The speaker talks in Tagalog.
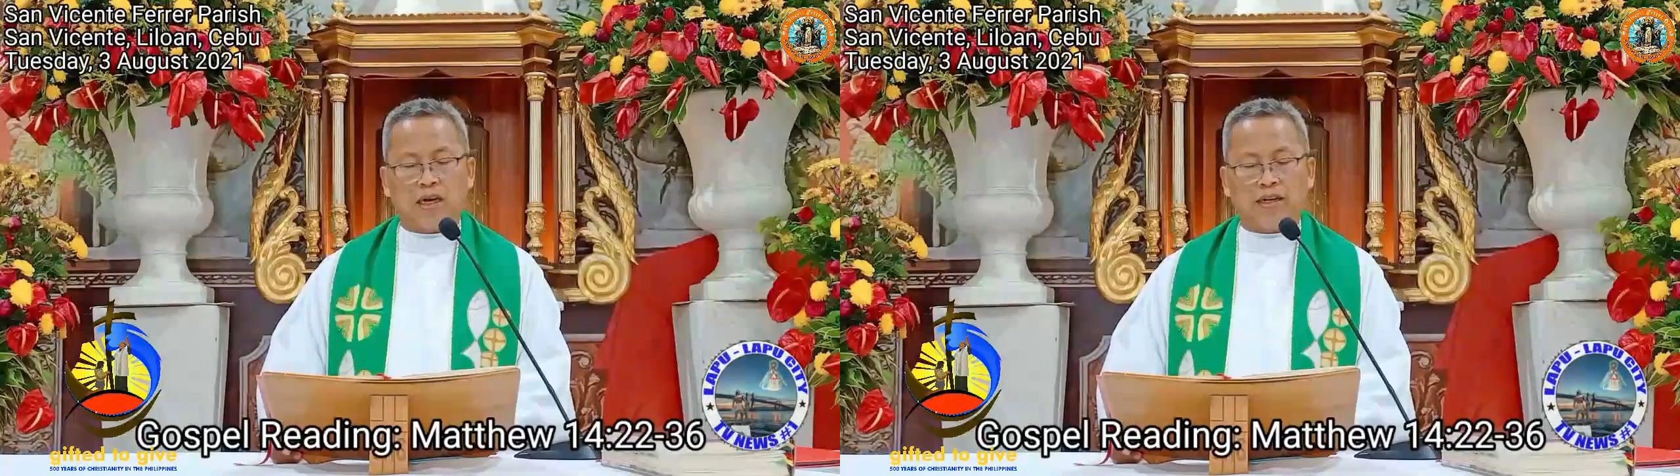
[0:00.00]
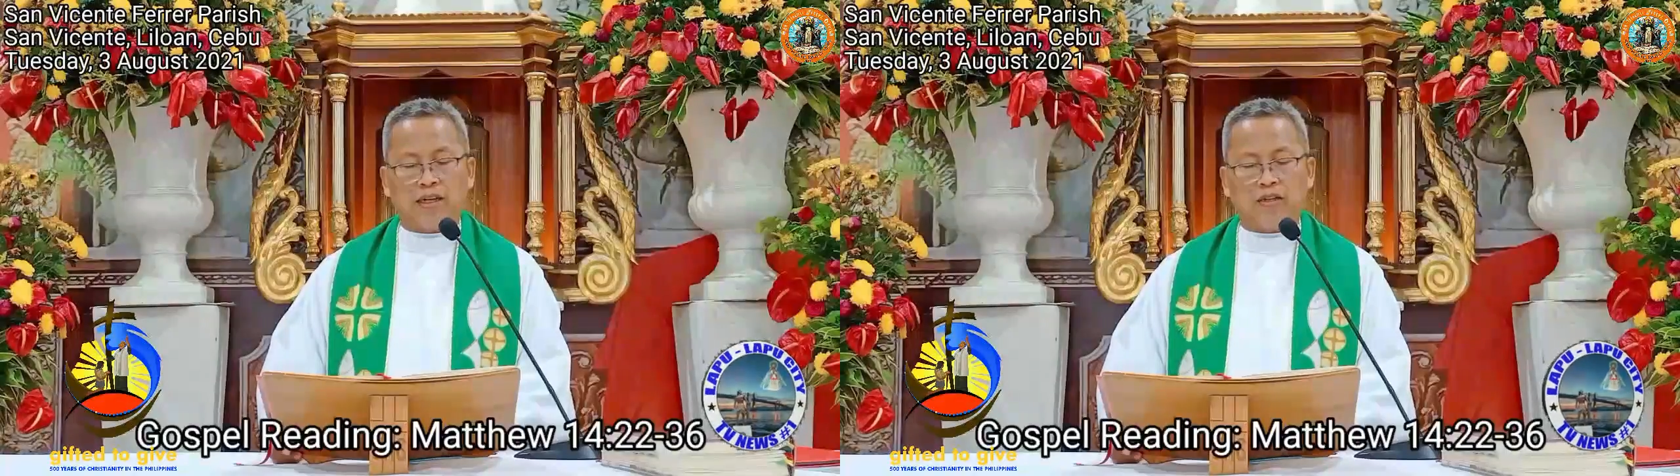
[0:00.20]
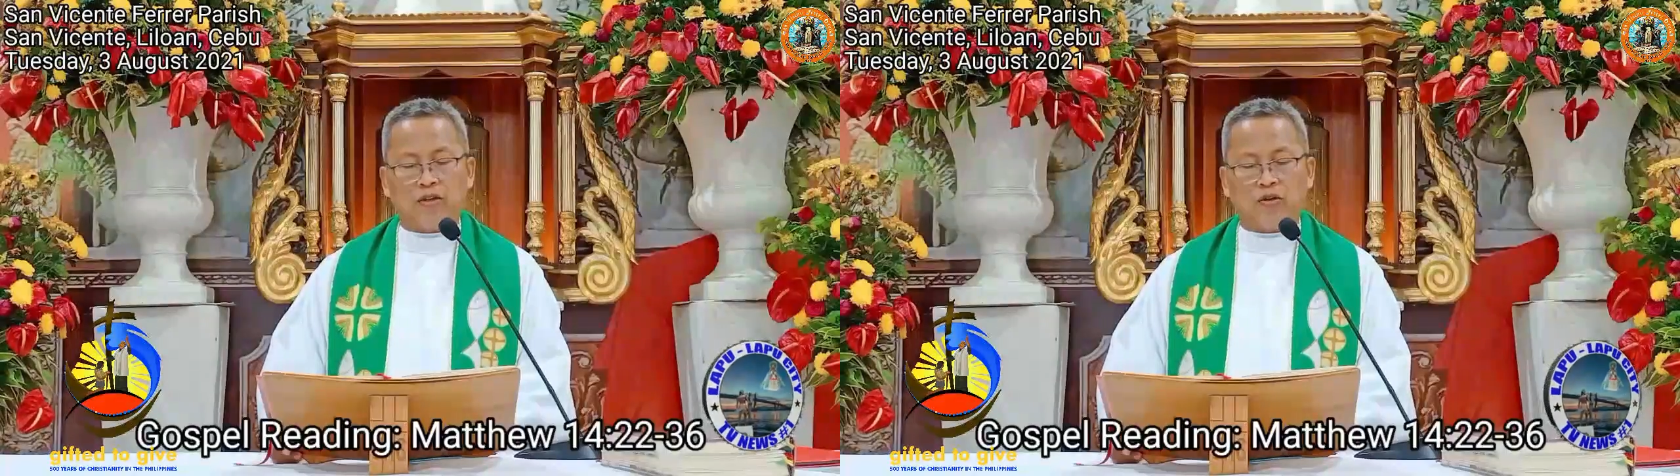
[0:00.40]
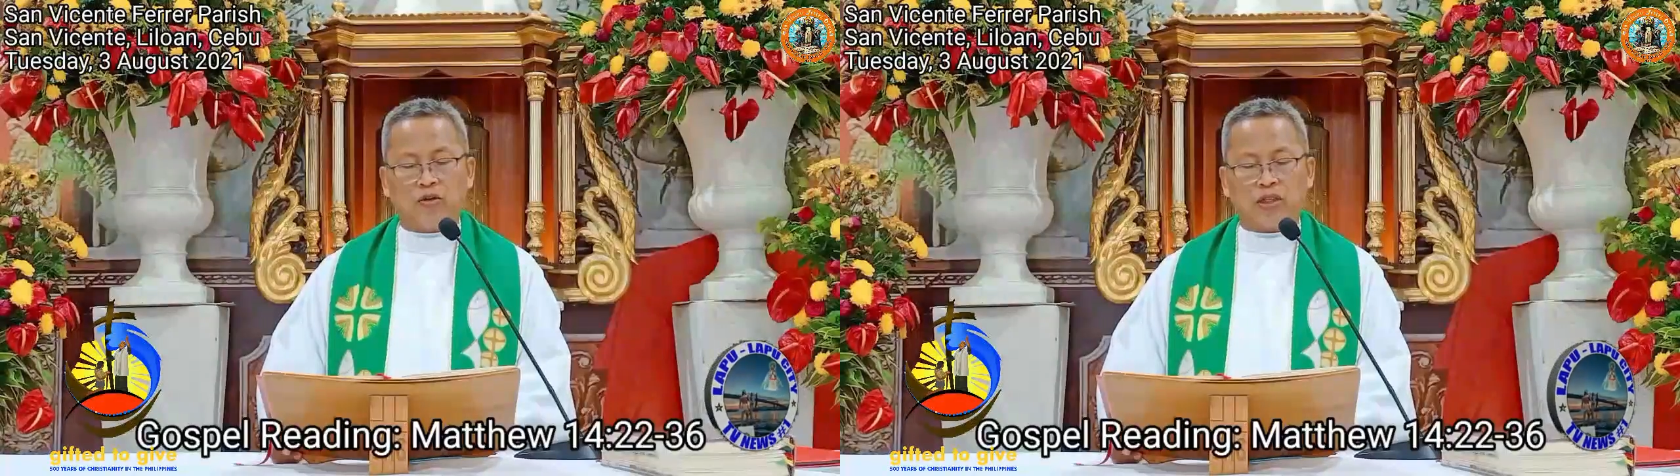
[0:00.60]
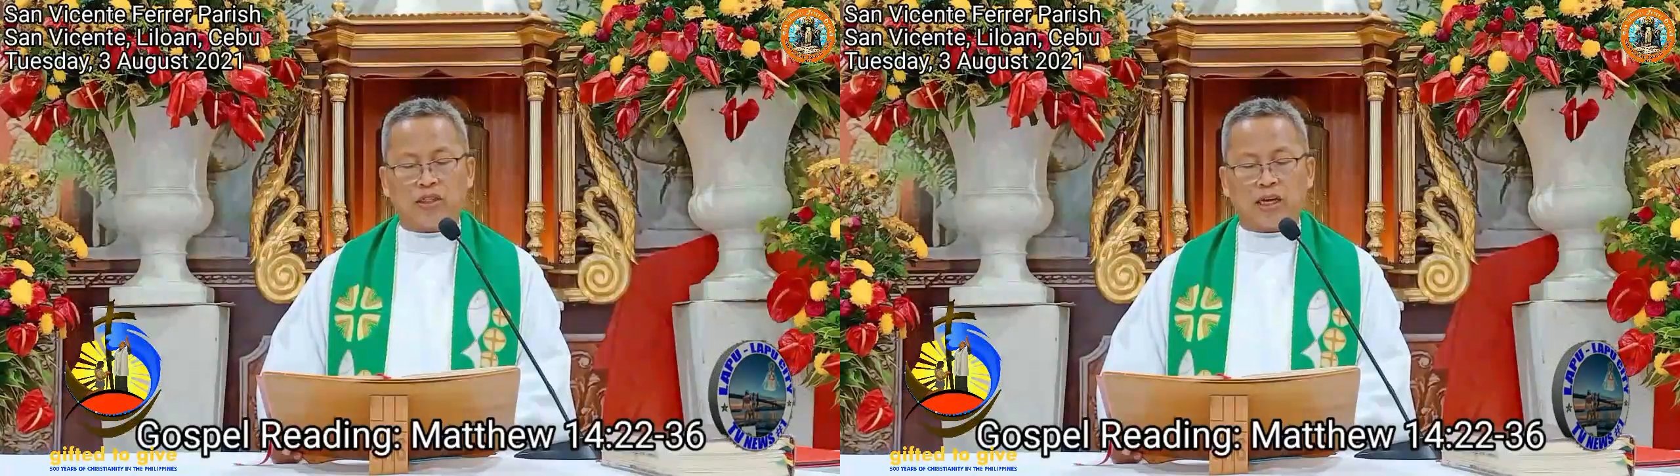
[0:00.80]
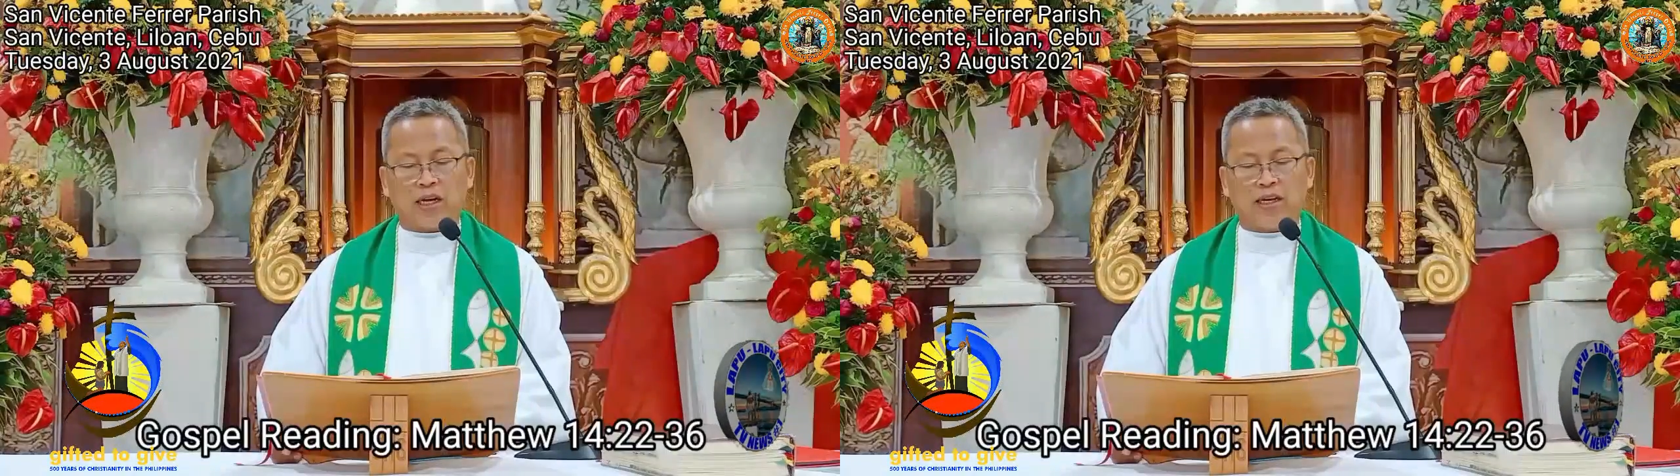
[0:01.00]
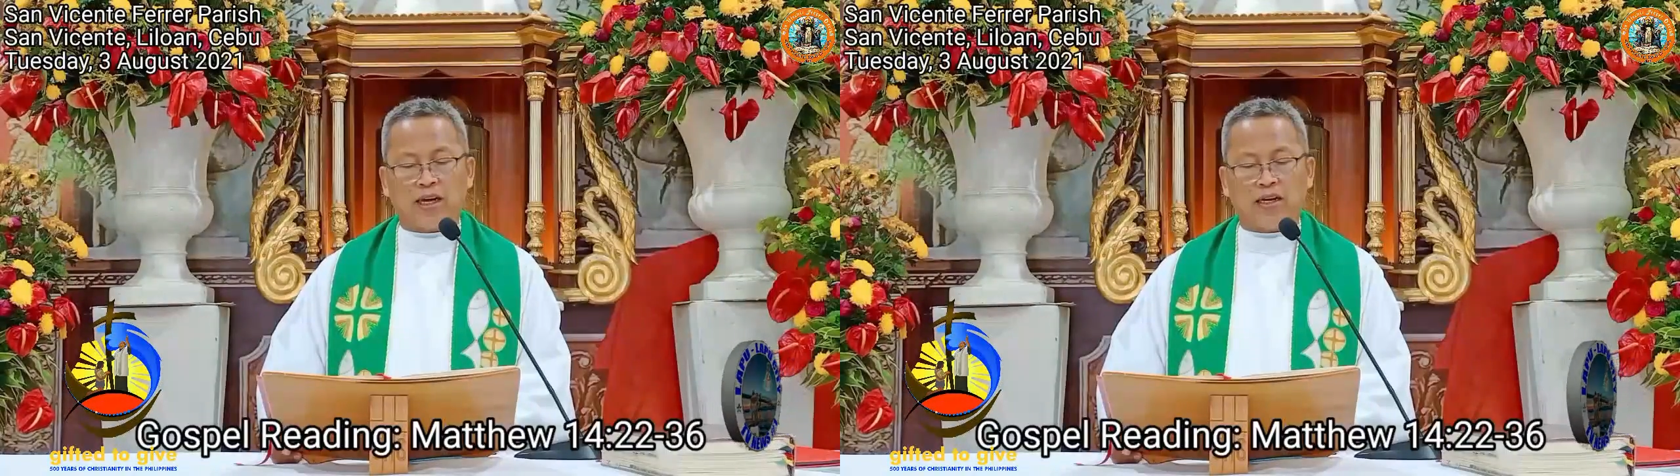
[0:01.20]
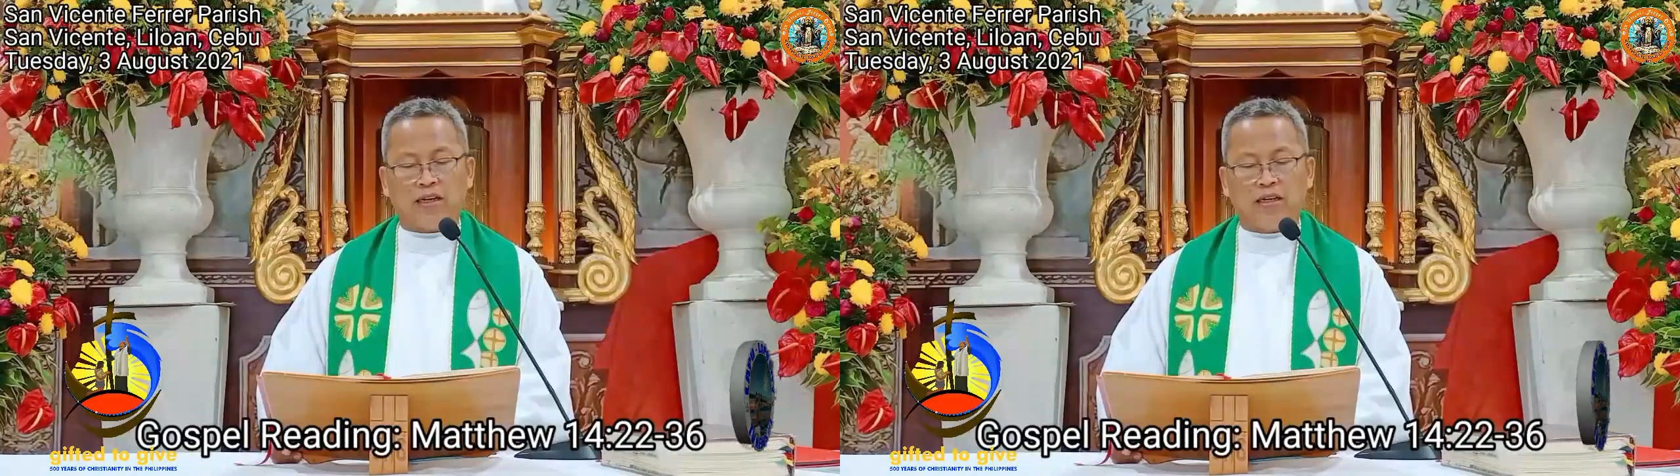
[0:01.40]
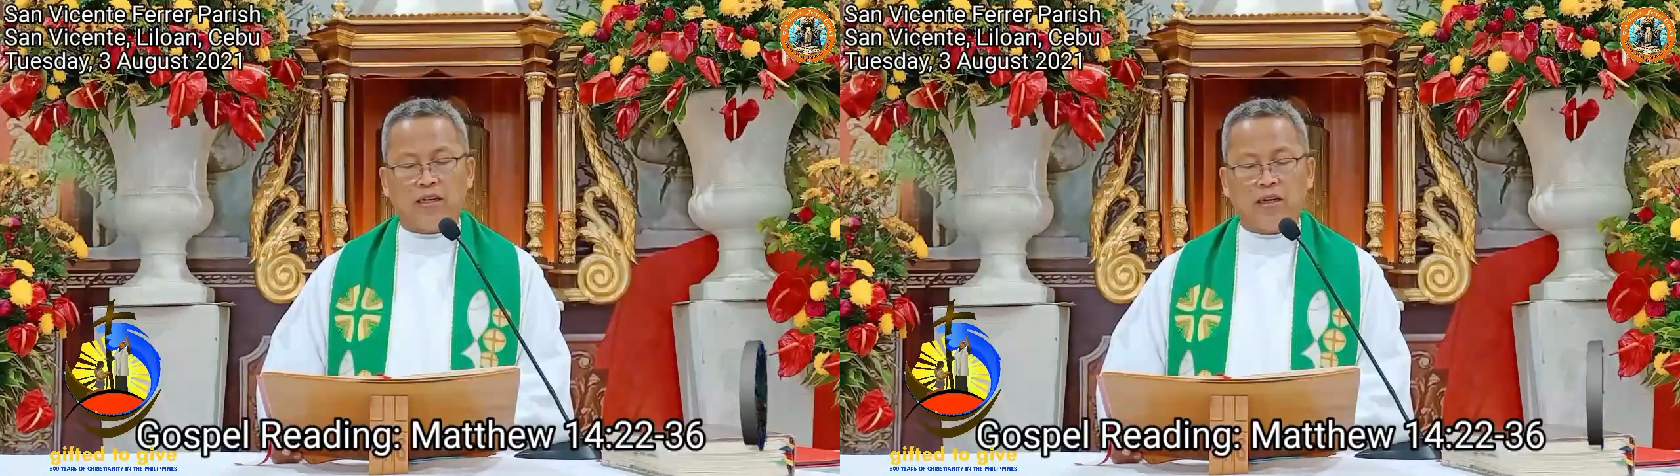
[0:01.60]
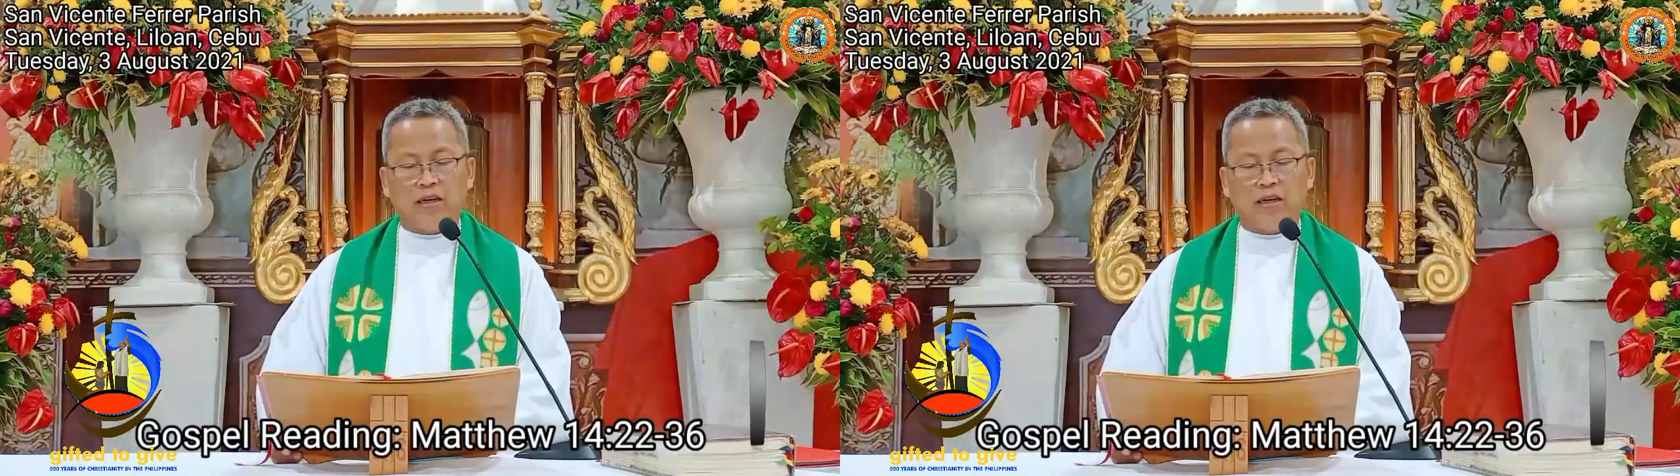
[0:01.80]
nga didto sa sakayan